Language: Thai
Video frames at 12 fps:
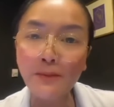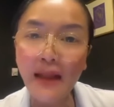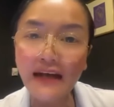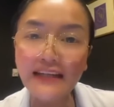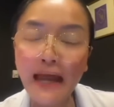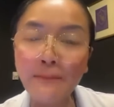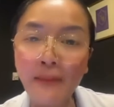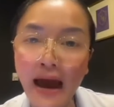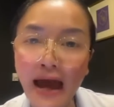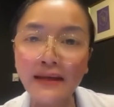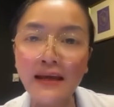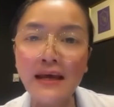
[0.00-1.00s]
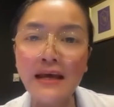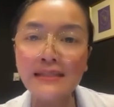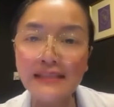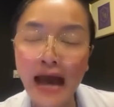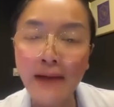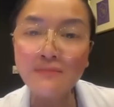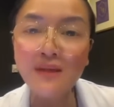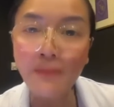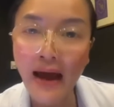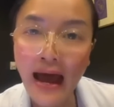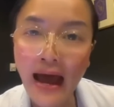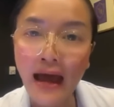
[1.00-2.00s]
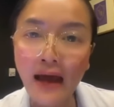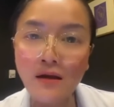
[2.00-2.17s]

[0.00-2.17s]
จะผลักดันผ่าน3สภา